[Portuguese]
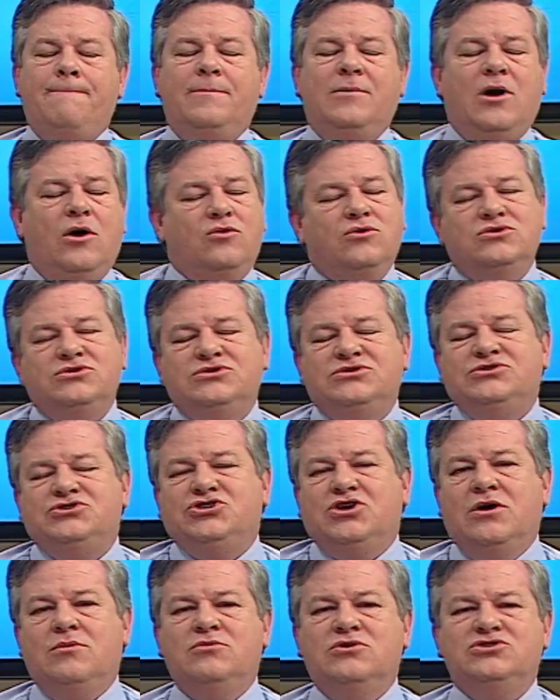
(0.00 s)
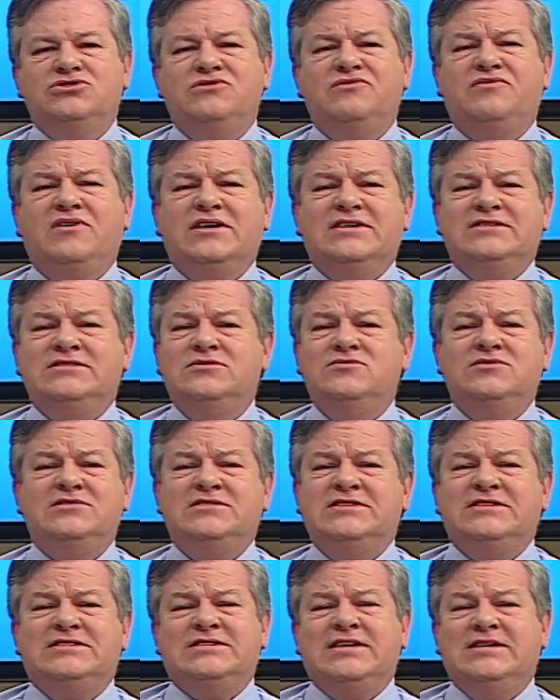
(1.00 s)
Alguns chamam de vazio
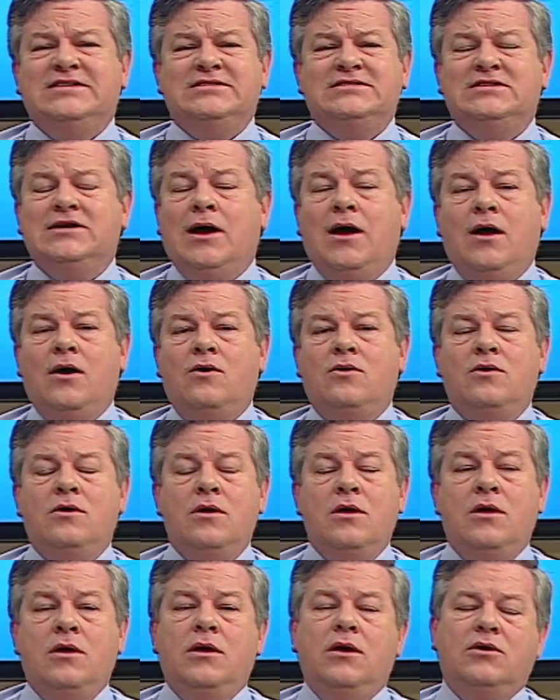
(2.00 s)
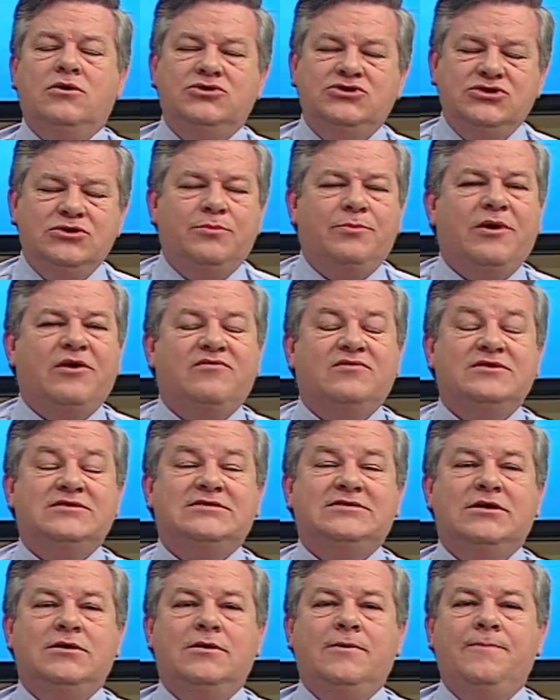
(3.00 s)
existencial. Eu digo para
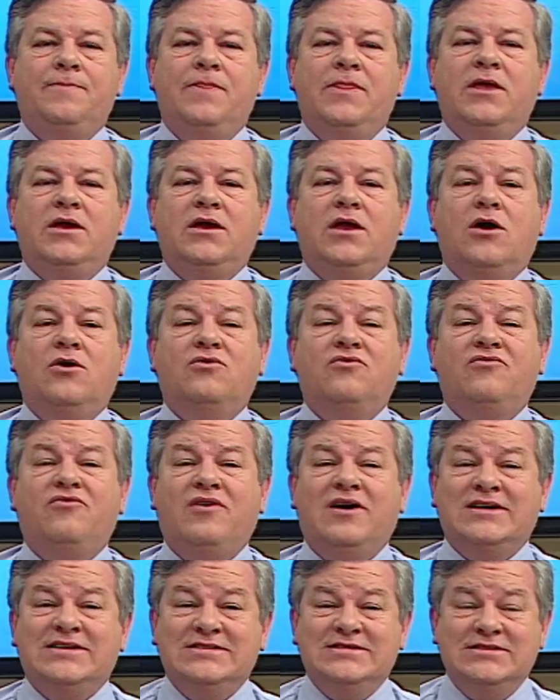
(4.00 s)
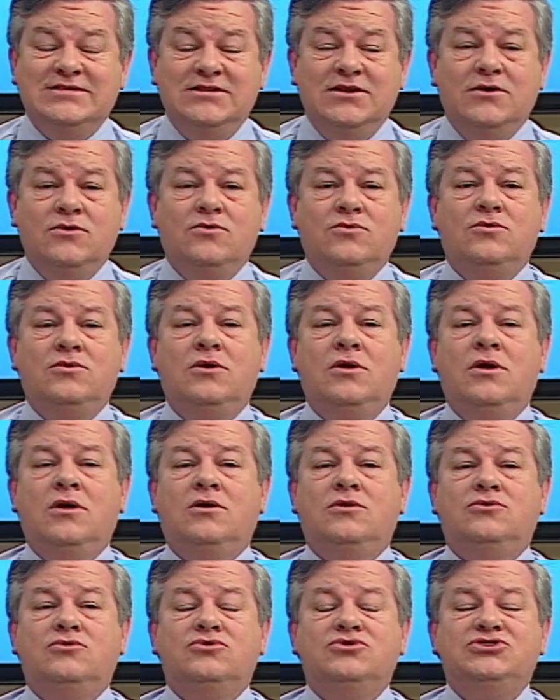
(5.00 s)
você que é um vazio
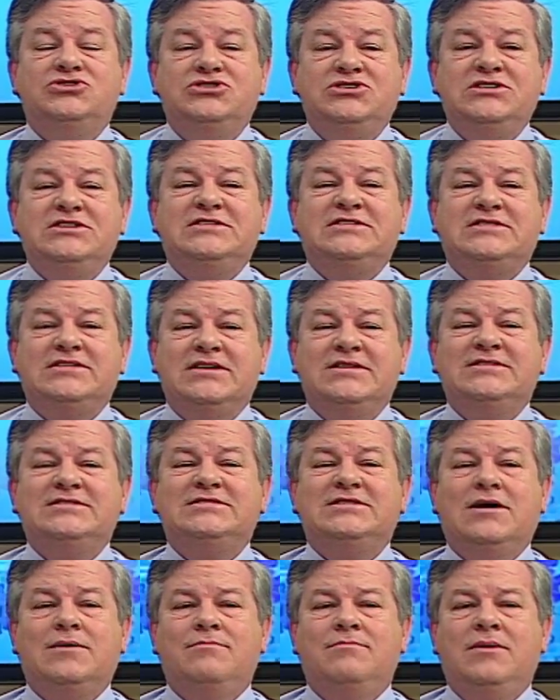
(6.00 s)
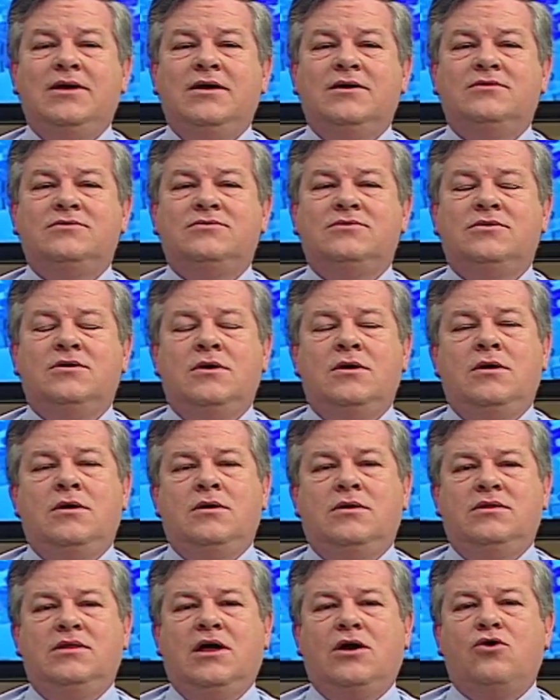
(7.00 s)
do distanciamento
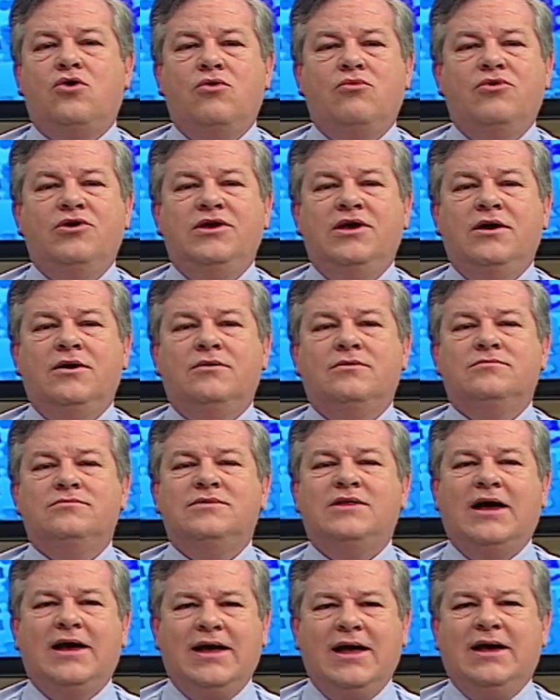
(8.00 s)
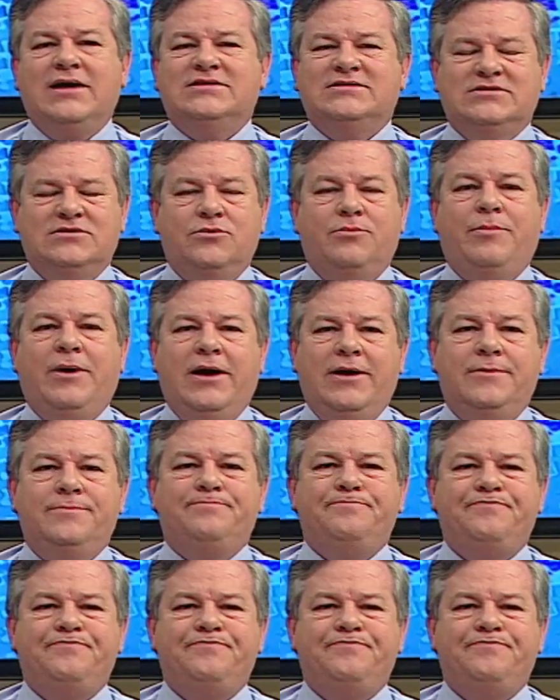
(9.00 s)
da comunhão da casa do Pai.